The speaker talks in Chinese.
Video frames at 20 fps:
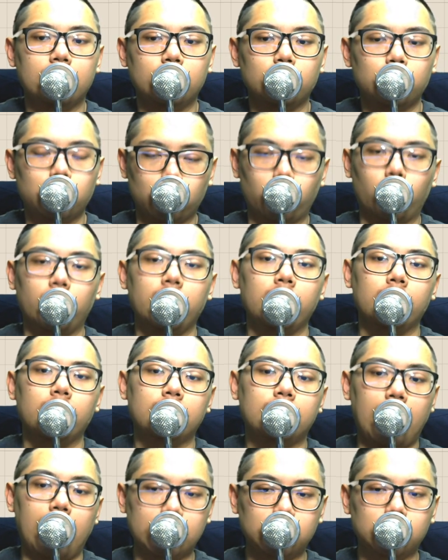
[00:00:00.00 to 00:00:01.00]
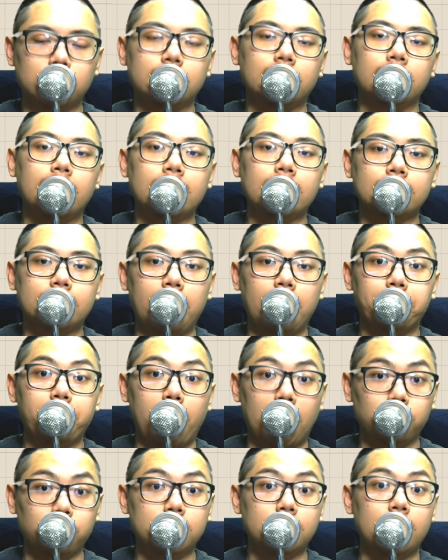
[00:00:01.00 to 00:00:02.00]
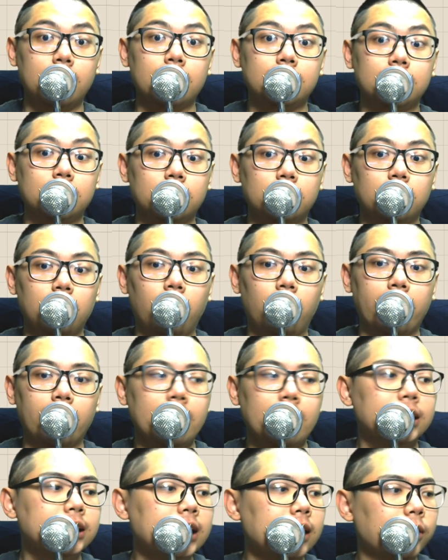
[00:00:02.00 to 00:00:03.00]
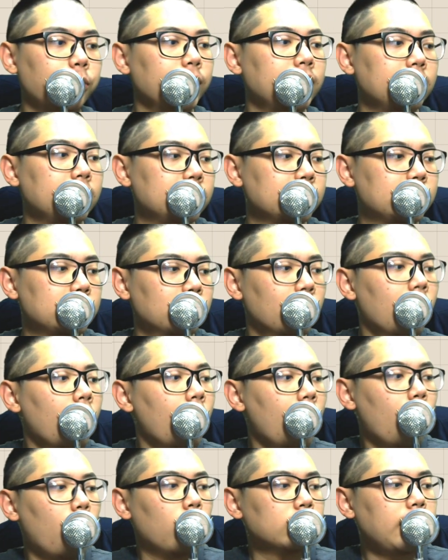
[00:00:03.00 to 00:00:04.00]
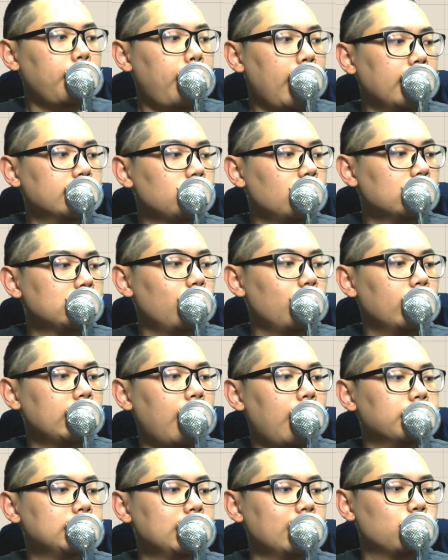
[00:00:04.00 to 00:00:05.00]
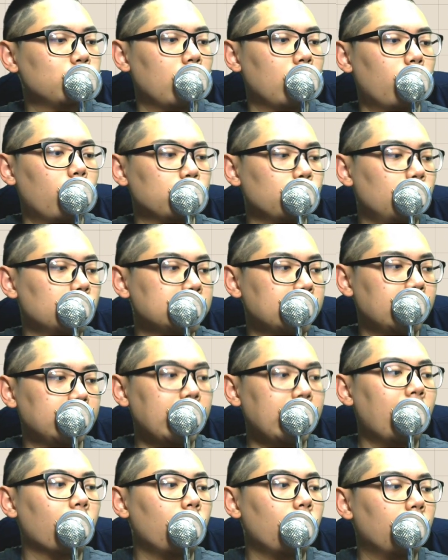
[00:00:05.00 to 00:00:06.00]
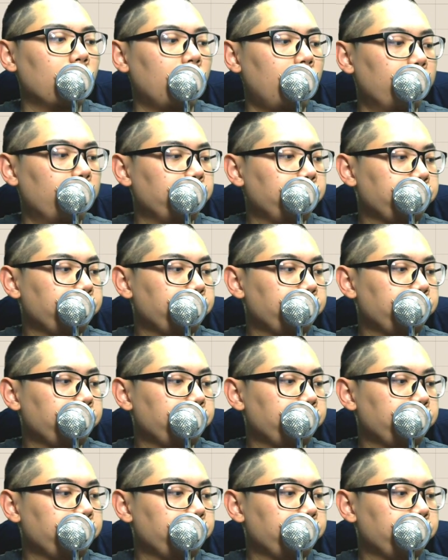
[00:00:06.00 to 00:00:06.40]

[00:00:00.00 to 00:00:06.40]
所以它就是撑在这啊，它就是撑在这。OK，那再个问题，其实我在盘中已经回答我们经纪我就直接跳过了。